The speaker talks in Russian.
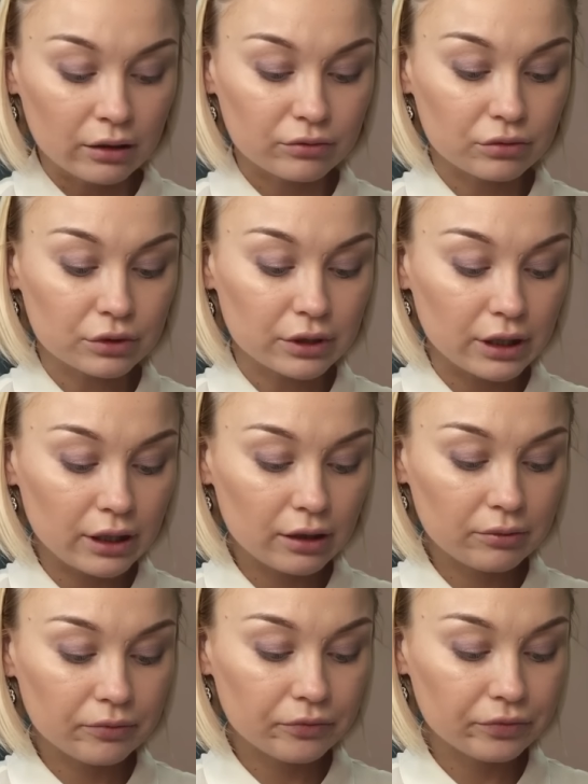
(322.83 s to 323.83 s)
Вот. И,
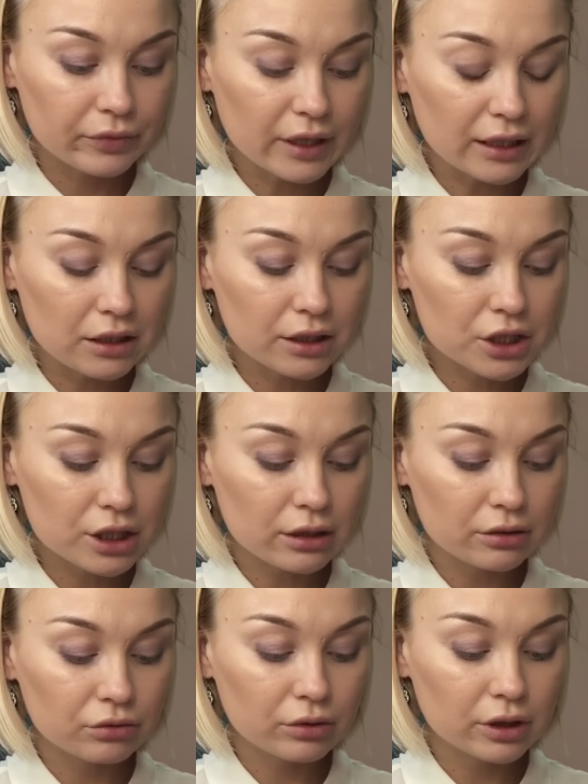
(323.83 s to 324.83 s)

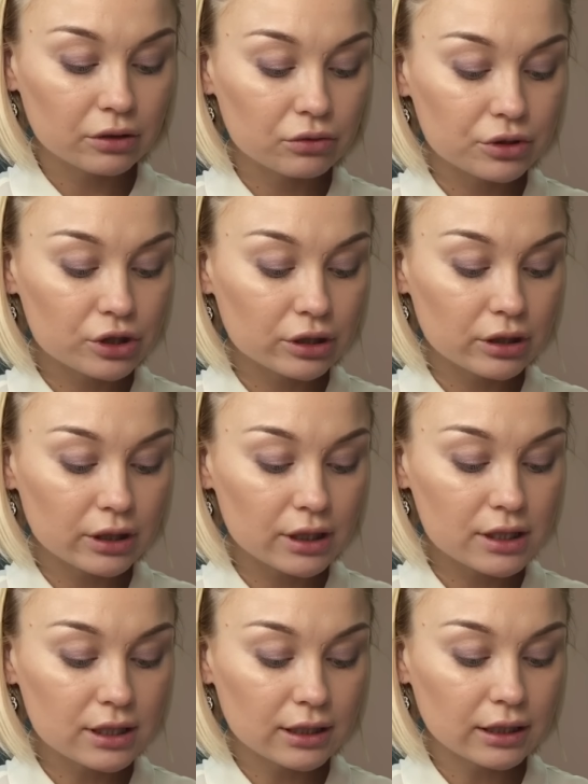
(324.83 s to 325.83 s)
конечно, уголочек
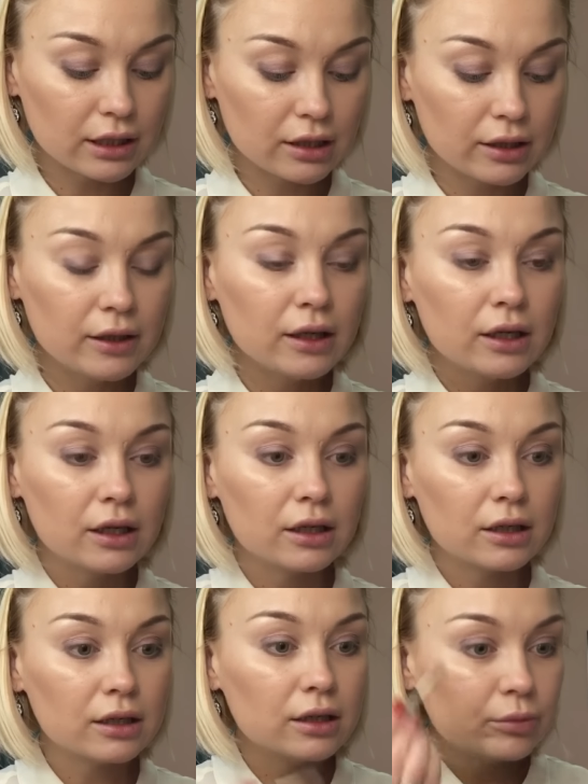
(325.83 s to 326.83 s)
глазика я
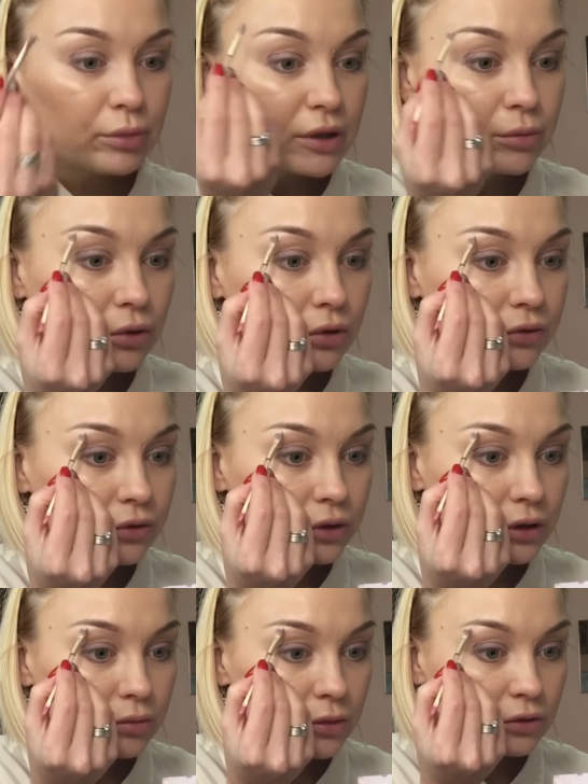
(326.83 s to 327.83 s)
э, и под бровку
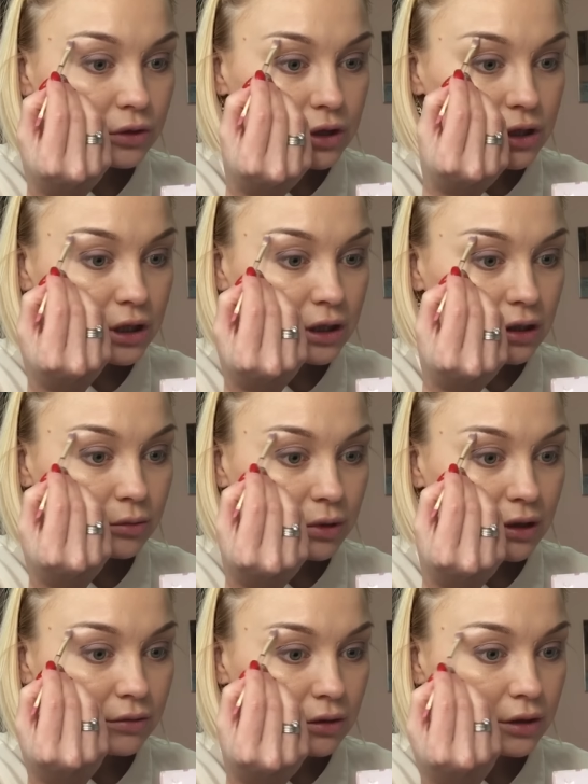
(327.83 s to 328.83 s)
немножечко
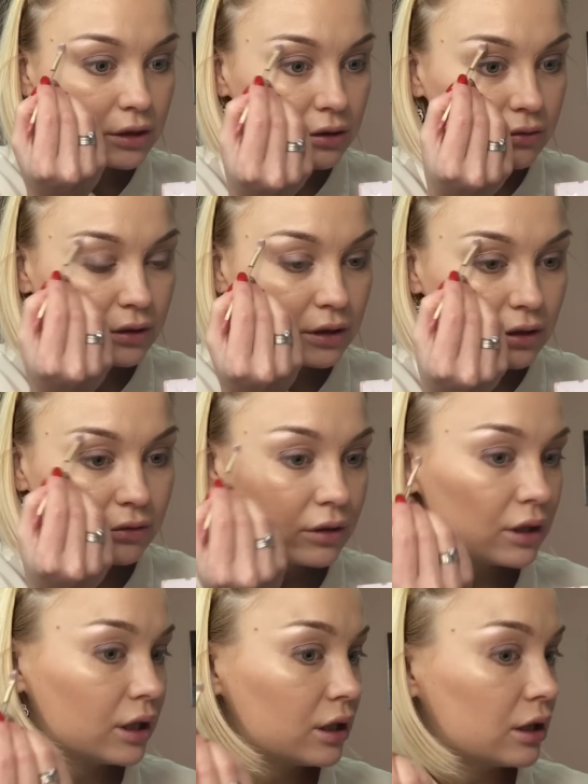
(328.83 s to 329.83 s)
добавлю этого
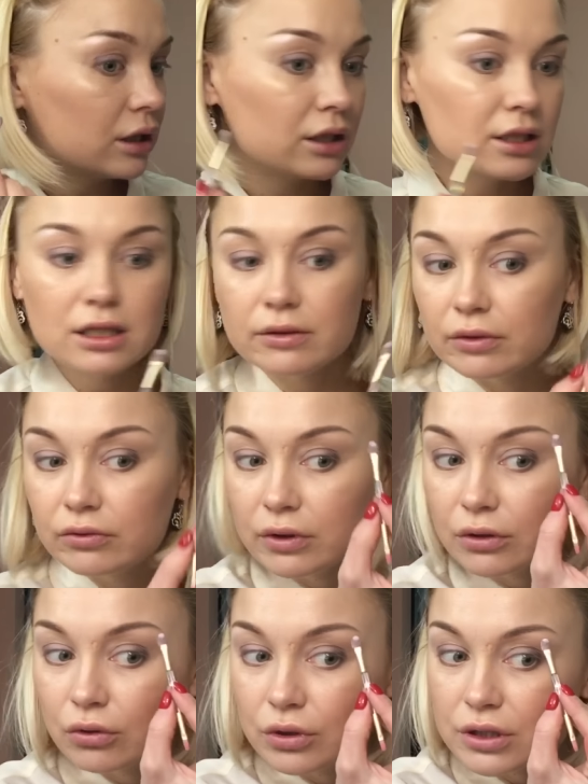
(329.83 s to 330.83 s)
невероятно красивого
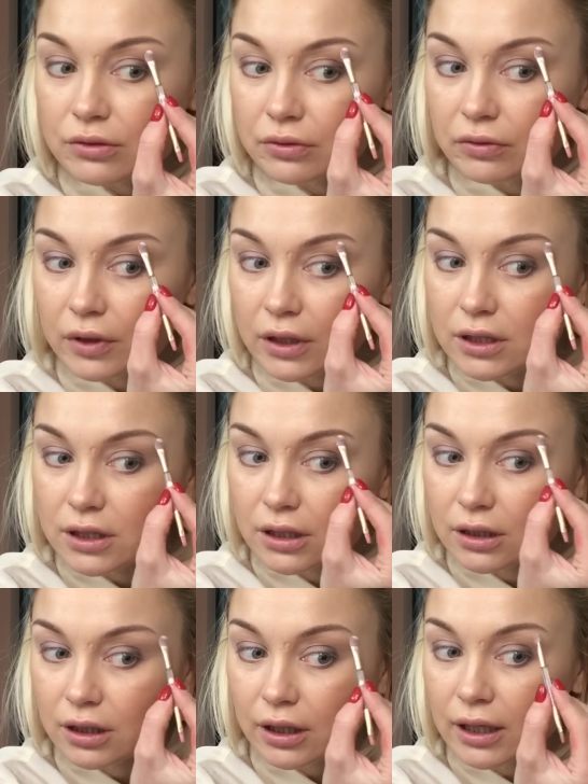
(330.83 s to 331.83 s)
розового
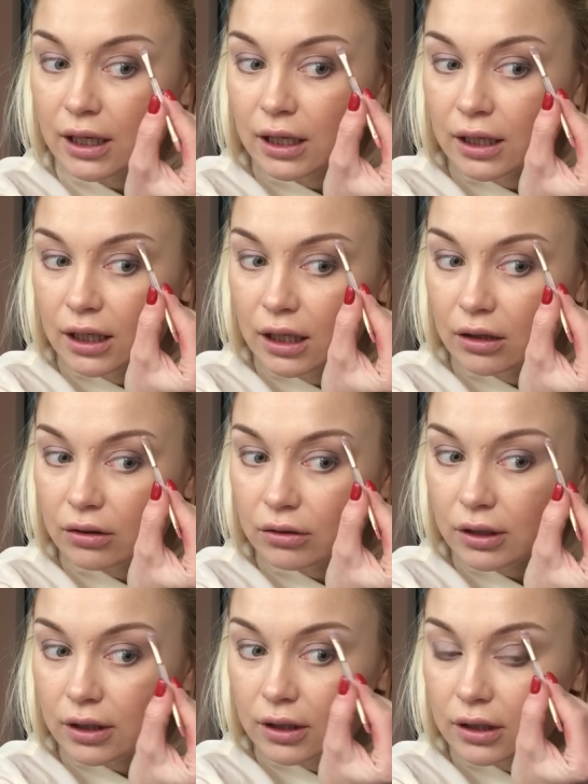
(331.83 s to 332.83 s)
оттенка. И
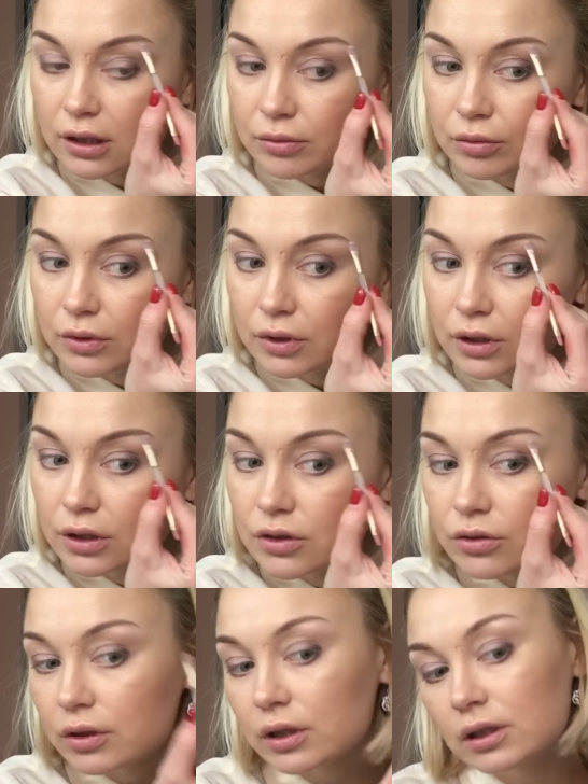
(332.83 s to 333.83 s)
это будет
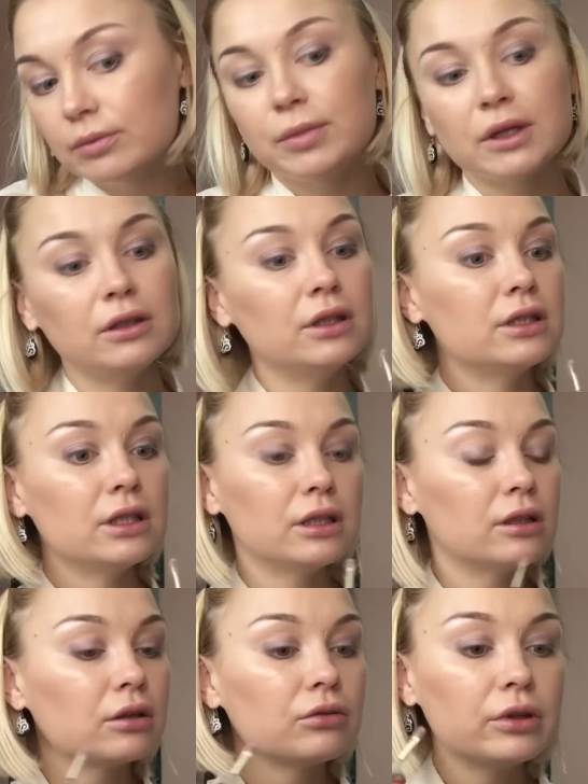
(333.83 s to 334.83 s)
еще как
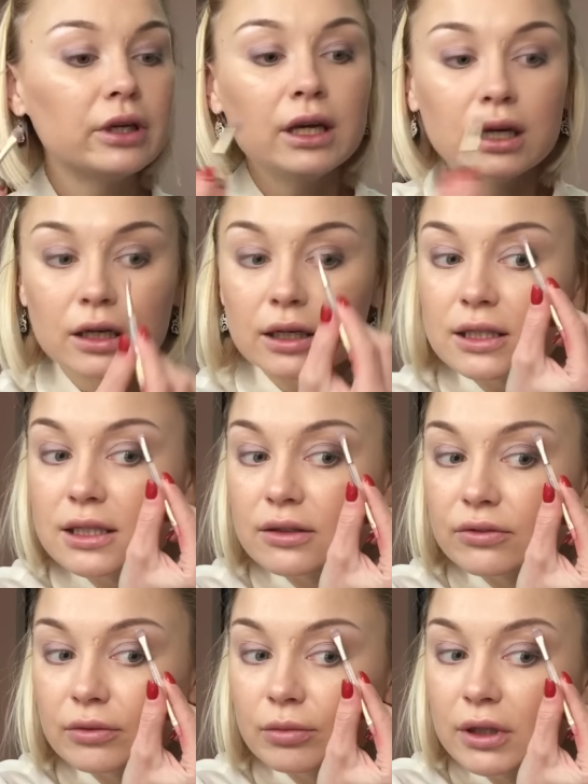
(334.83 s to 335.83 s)
дополнительный такой
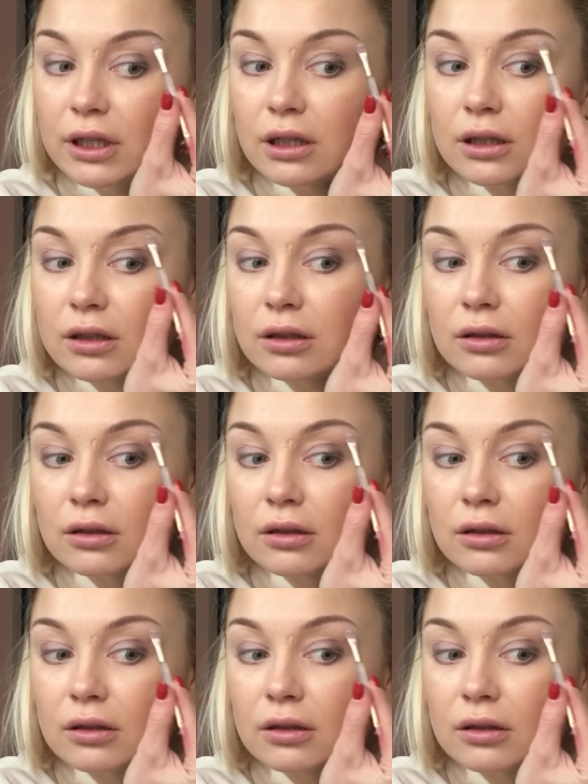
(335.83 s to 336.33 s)
красивый блик